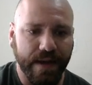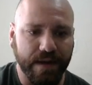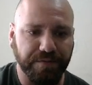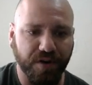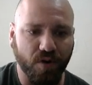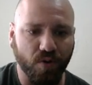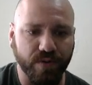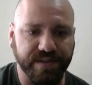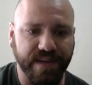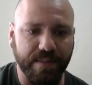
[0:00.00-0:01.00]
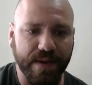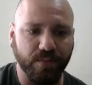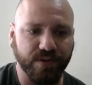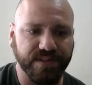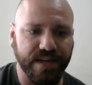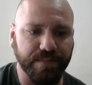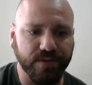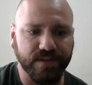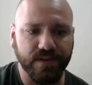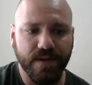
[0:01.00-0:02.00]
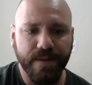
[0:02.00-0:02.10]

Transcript: Ele ficou com um esqueminha muito simples,